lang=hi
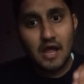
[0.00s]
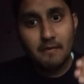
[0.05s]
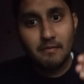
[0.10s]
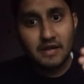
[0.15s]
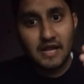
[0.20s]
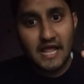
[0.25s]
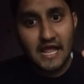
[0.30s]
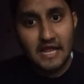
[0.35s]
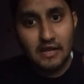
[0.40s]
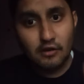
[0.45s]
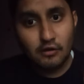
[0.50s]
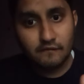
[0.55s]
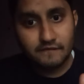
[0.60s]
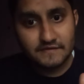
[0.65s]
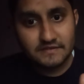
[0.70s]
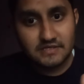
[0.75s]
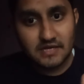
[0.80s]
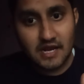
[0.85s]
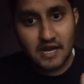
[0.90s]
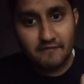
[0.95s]
अब लैक
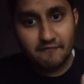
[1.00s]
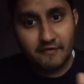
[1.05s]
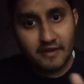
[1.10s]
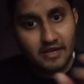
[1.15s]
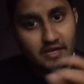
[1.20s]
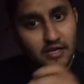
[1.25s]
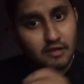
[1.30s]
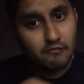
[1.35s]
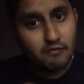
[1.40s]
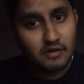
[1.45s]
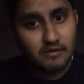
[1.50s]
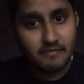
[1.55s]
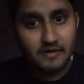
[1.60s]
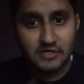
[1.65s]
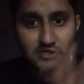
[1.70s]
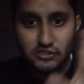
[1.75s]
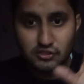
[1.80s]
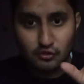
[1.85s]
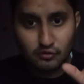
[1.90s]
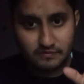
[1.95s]
ऑफ स्टाफ है
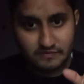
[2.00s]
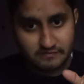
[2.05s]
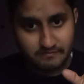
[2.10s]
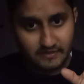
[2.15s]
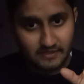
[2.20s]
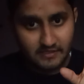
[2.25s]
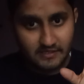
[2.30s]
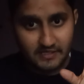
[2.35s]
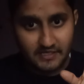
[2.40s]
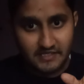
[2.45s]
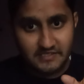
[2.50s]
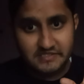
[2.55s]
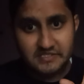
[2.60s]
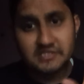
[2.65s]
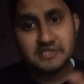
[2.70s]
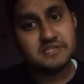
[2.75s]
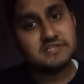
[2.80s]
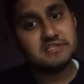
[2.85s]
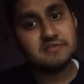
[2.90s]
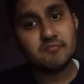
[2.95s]
गवर्नमेंट जॉब्स में ठीक है
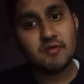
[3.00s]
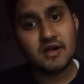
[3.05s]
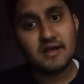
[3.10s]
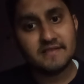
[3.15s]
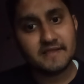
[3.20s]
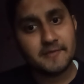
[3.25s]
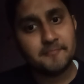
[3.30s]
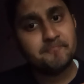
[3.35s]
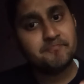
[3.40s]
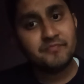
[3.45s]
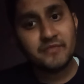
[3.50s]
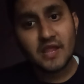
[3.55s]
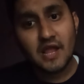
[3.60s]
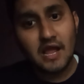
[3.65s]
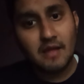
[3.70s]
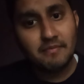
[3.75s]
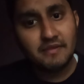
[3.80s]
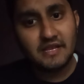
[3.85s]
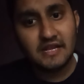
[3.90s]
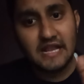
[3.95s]
सीधी सी बात है
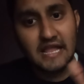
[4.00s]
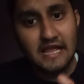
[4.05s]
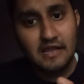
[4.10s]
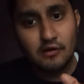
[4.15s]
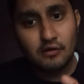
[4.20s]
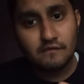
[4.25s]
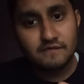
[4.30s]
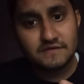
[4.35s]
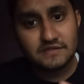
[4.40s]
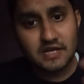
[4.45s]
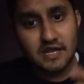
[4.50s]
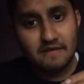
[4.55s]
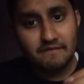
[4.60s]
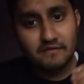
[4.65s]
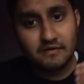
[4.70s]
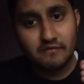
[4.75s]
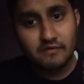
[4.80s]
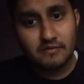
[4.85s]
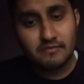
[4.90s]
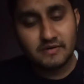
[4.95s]
अब ये लैक ऑफ
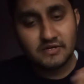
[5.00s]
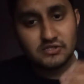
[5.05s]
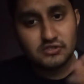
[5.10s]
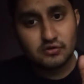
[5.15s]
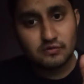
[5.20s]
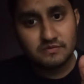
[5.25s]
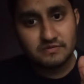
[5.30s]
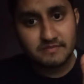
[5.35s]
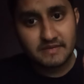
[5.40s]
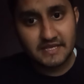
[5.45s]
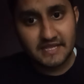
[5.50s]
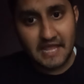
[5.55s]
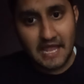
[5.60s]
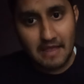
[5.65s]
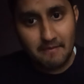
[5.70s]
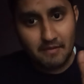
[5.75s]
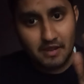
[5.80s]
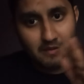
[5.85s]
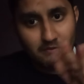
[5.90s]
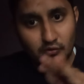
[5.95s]
स्टाफ गवर्नमेंट जॉब्स में
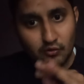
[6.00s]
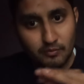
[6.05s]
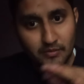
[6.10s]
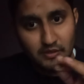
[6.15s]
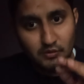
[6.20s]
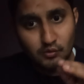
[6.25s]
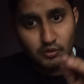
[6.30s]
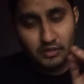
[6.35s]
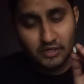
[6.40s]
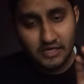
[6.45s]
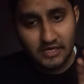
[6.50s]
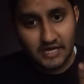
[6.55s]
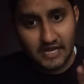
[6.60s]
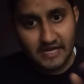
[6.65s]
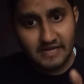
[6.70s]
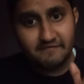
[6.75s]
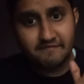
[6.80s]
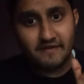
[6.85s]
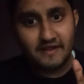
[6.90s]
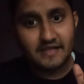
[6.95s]
क्या है मैं आपको बिल्कुल
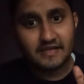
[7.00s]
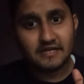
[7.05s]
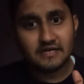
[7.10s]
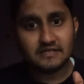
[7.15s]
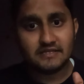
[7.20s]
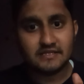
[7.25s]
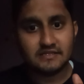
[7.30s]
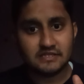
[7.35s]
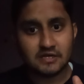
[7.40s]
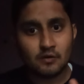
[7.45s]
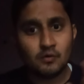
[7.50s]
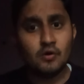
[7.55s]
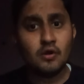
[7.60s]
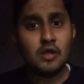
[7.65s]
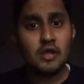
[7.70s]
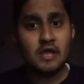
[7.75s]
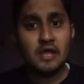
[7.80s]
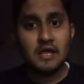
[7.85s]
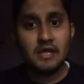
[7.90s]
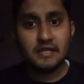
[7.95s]
क्लैरिफाई कर देता
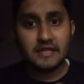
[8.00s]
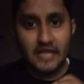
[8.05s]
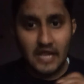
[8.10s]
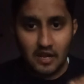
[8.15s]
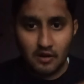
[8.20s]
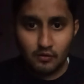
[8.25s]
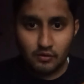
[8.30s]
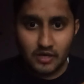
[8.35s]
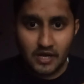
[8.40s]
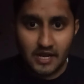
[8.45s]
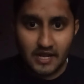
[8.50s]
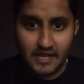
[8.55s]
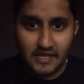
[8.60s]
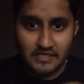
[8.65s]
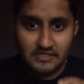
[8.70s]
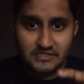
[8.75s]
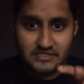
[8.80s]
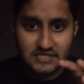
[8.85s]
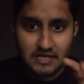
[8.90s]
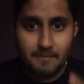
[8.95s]
हूँ क्या हो रहा
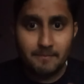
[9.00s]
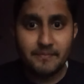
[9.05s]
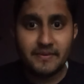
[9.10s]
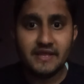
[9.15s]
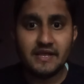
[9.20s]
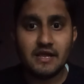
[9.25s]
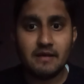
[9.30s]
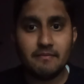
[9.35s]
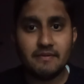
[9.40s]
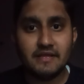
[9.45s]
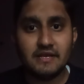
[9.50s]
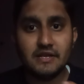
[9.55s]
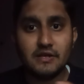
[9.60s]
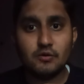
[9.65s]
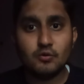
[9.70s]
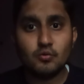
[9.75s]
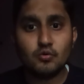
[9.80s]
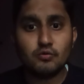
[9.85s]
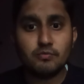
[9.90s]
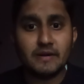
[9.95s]
है जब भी कभी
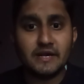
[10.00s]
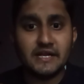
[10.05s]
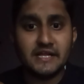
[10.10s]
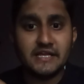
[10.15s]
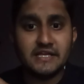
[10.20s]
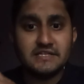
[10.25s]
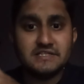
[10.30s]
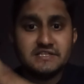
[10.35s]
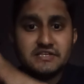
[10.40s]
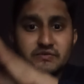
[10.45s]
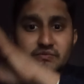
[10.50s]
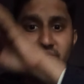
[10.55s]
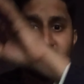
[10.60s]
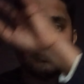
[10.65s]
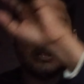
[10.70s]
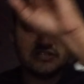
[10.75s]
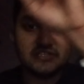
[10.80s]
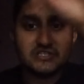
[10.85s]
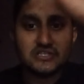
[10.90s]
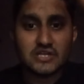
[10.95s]
रिक्रूटमेंट किसी भी
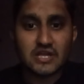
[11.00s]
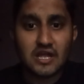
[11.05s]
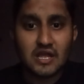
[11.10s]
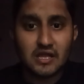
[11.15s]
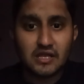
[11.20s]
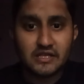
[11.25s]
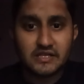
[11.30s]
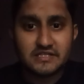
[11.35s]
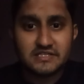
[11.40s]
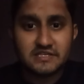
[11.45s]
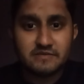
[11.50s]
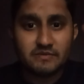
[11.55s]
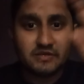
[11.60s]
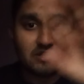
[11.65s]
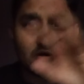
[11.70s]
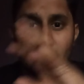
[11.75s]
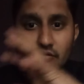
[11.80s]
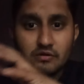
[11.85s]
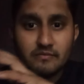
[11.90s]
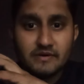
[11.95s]
चीज़ का किसी
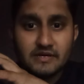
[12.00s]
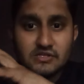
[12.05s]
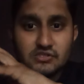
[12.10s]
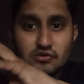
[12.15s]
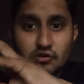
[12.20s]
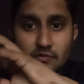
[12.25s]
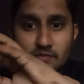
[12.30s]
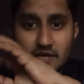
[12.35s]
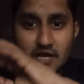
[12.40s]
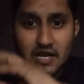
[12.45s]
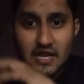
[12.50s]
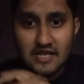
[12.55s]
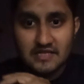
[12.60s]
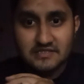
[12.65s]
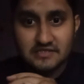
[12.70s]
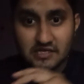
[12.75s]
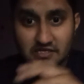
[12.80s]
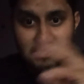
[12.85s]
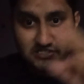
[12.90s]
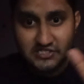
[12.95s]
भी गवर्नमेंट जॉब का
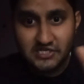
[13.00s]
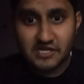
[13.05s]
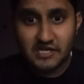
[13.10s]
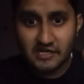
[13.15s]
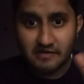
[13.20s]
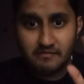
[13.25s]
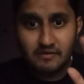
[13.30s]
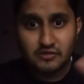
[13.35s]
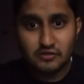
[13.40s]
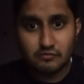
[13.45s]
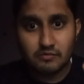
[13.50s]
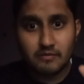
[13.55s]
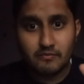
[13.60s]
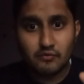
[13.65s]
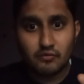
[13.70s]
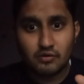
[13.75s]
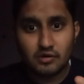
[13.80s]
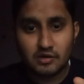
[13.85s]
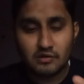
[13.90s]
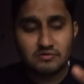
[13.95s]
खासकर स्टेट में तो मैं
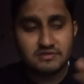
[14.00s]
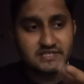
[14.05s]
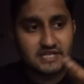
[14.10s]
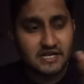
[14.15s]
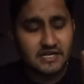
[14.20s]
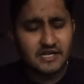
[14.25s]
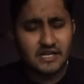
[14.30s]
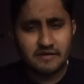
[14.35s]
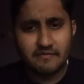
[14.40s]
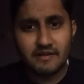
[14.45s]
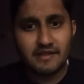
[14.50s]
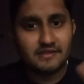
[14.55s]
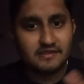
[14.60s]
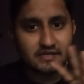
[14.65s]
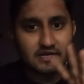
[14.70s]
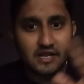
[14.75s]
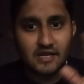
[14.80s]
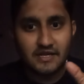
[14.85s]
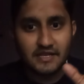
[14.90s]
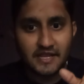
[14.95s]
बोल रहा हूँ सेंटर में
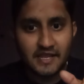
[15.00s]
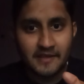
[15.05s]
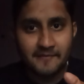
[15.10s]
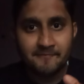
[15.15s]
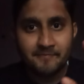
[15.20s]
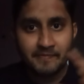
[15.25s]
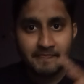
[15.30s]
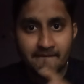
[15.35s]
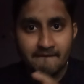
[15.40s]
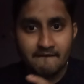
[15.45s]
इतना नहीं है